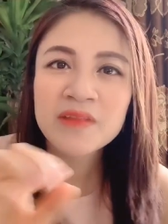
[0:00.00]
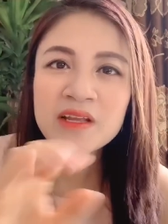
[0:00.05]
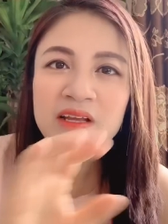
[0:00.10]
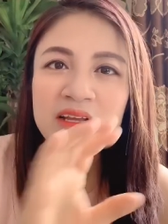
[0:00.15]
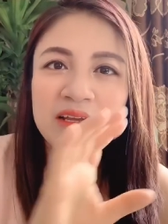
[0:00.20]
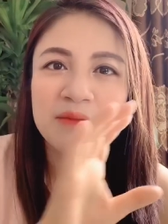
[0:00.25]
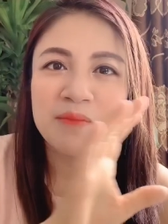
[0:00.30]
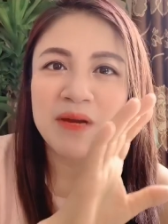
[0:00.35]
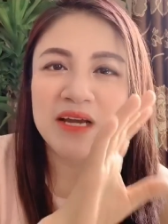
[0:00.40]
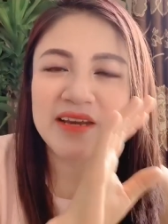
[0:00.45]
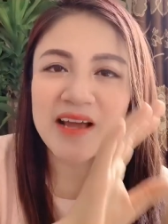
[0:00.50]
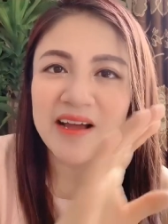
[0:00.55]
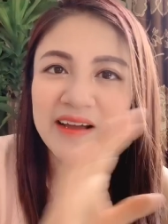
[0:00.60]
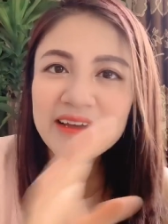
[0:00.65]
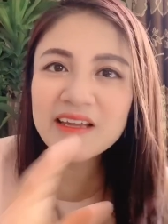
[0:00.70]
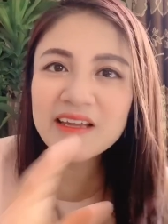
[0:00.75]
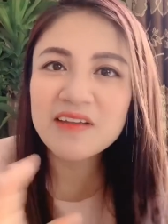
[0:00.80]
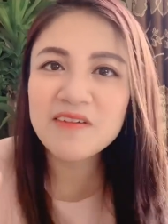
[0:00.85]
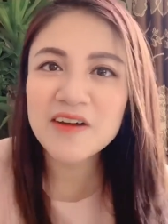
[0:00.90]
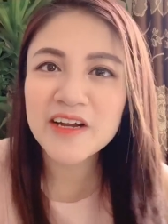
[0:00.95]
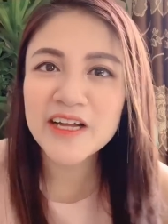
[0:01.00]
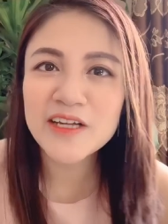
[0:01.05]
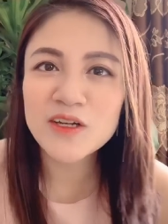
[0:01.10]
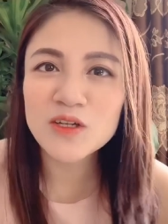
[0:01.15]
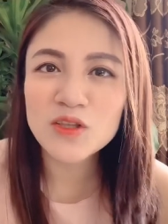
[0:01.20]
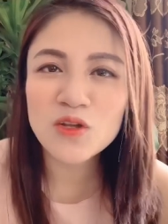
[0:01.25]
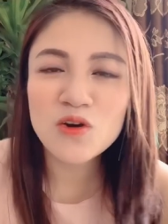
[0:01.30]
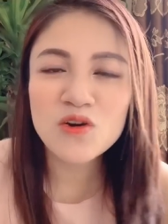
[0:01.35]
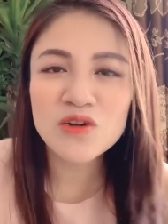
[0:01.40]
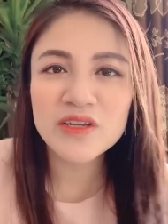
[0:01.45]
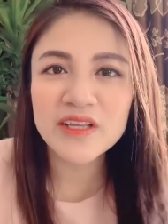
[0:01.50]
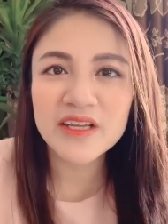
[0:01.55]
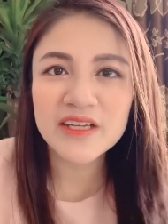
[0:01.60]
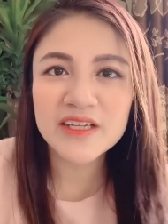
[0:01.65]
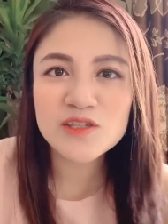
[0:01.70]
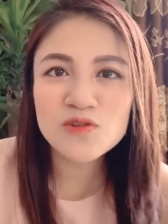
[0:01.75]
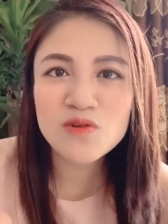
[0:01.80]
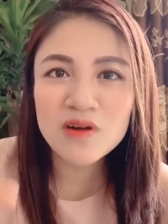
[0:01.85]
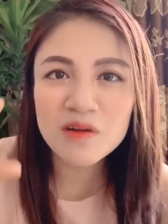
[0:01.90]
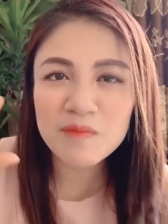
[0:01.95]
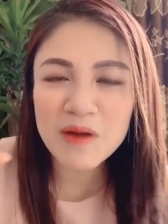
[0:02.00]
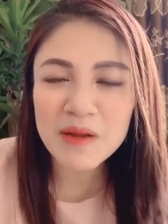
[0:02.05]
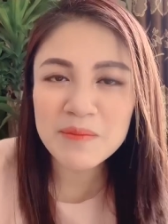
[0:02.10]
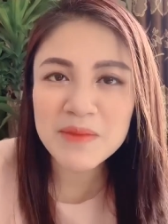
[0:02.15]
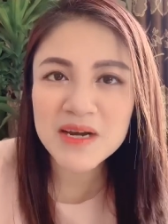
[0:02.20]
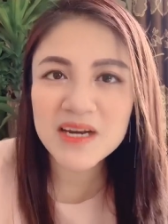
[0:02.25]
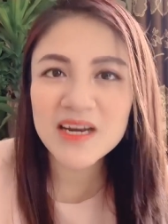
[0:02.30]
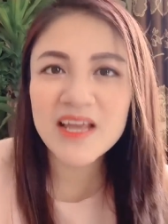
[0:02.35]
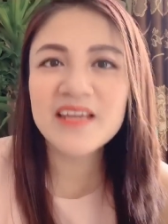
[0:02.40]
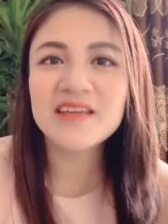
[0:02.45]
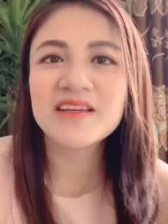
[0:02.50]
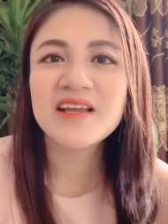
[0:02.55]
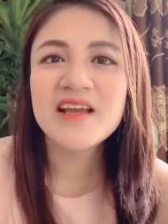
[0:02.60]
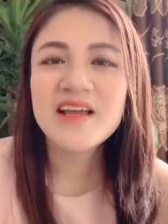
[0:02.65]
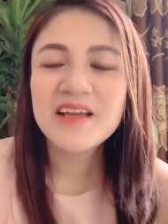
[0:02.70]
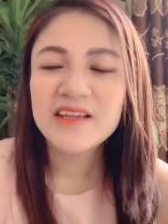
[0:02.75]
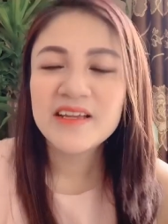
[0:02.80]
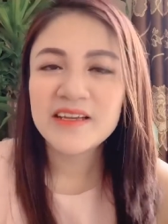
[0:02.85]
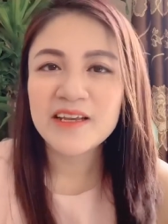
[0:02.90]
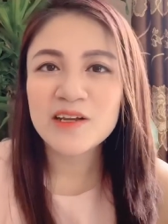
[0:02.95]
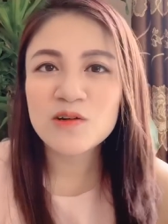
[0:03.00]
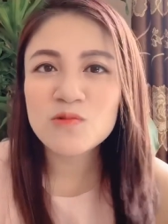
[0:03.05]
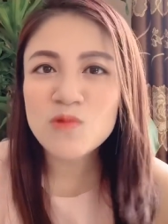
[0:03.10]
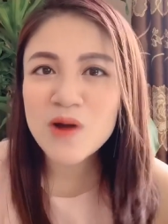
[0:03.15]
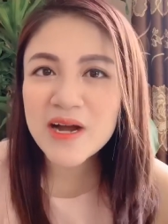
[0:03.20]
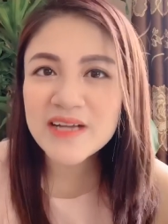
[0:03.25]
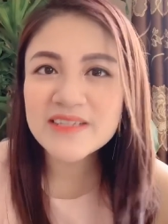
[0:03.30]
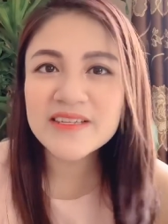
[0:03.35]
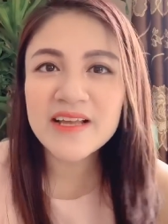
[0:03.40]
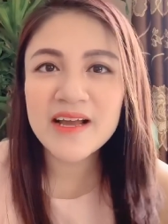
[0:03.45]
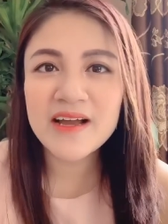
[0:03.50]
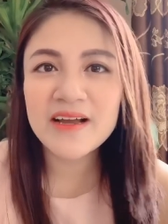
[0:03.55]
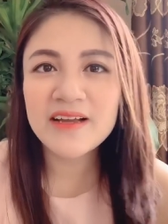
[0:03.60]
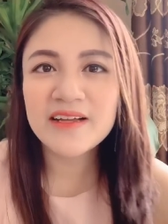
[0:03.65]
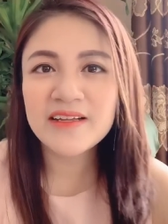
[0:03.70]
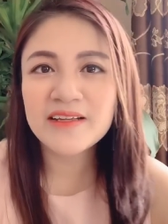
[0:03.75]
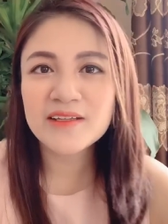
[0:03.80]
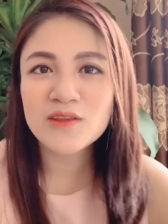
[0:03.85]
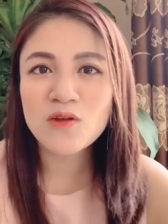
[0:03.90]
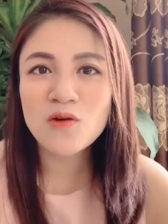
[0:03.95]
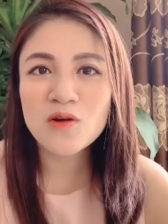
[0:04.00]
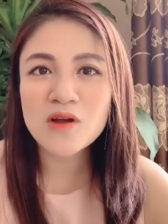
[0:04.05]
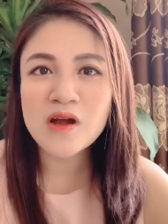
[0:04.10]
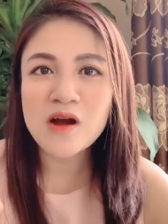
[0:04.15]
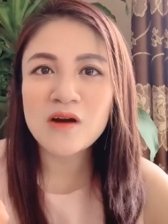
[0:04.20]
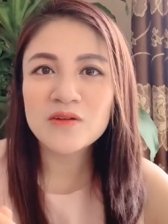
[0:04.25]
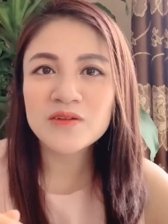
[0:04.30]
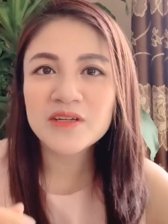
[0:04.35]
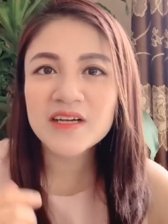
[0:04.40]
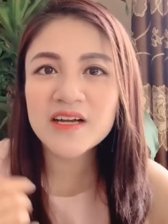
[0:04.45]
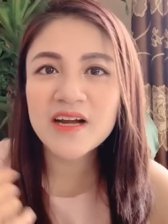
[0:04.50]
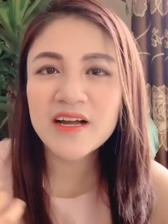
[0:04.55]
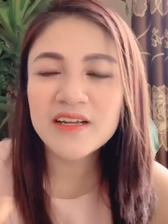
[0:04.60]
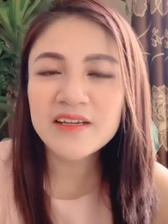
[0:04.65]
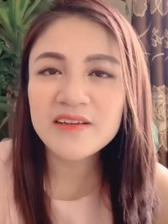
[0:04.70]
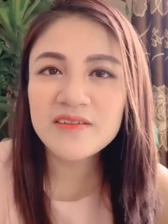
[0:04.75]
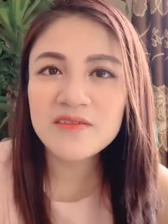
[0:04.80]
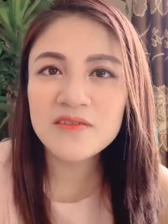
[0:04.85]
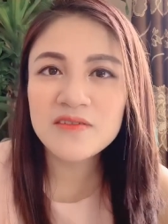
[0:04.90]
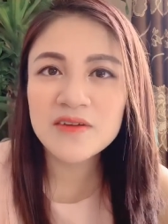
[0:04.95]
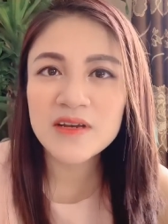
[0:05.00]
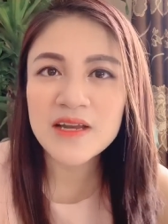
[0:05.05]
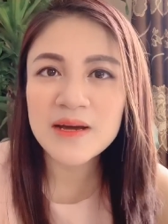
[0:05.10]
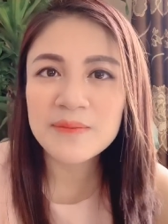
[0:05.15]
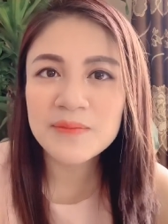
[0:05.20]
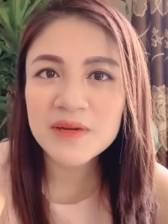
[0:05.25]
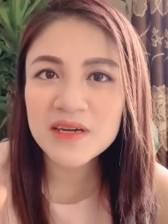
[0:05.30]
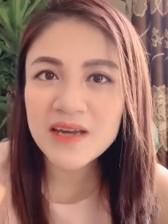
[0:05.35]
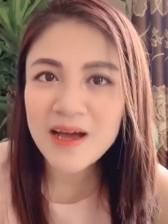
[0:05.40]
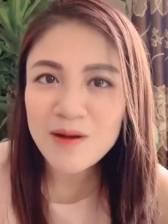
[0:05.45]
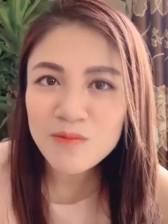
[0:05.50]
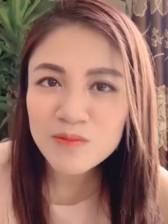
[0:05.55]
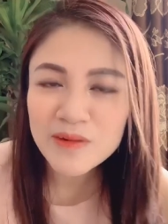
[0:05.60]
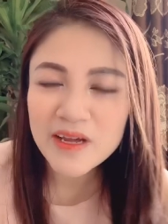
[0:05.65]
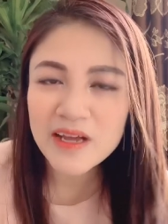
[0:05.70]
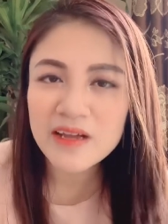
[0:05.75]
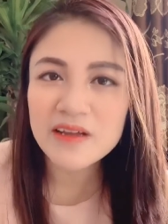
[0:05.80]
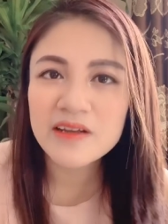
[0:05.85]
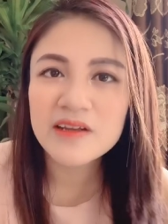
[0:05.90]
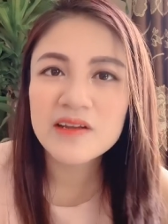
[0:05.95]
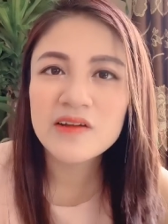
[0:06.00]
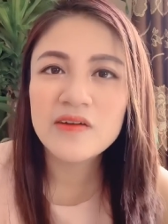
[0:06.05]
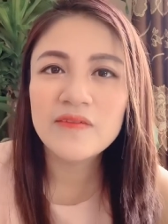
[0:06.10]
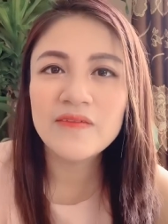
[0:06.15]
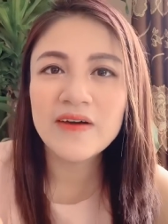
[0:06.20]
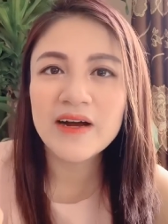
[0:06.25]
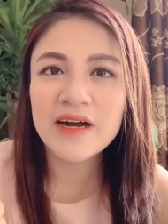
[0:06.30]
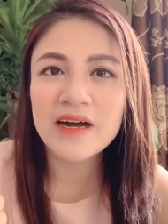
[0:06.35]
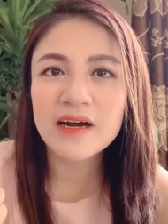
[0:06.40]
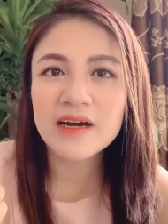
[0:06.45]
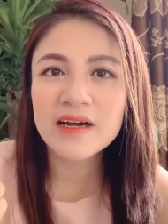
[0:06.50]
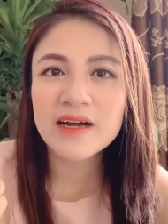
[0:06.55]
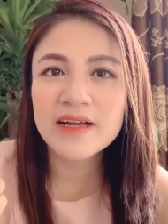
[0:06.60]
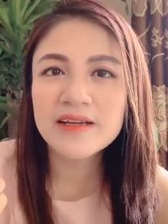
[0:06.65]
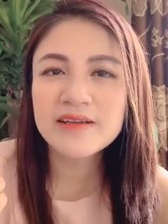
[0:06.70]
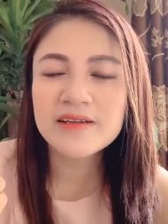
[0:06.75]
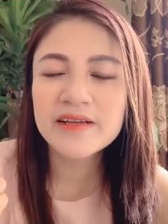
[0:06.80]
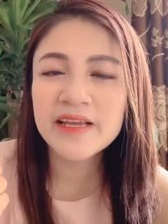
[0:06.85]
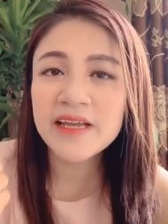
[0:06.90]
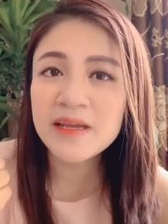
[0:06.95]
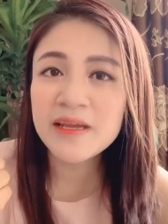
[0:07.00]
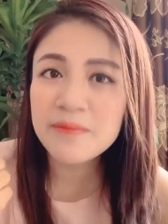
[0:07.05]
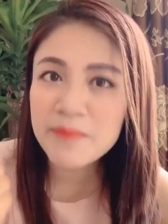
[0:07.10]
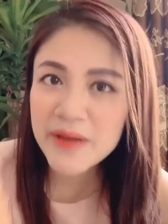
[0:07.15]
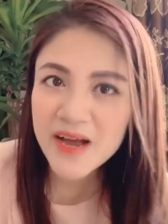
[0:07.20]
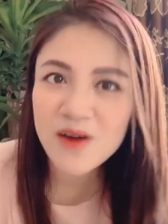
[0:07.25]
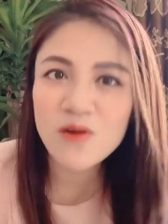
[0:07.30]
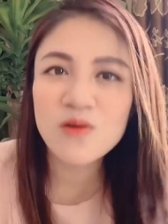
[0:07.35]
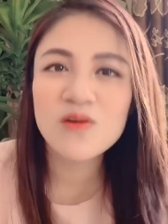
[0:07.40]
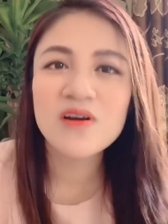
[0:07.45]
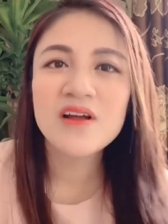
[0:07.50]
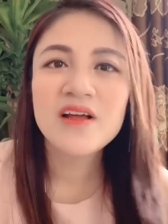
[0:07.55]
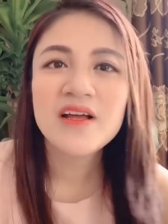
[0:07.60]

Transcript: bạn đăng ký vào kênh của tôi, thấy cái chuông này bạn bật lên. Đấy, ngoài ra thì tôi có những kênh là blog này và kênh email.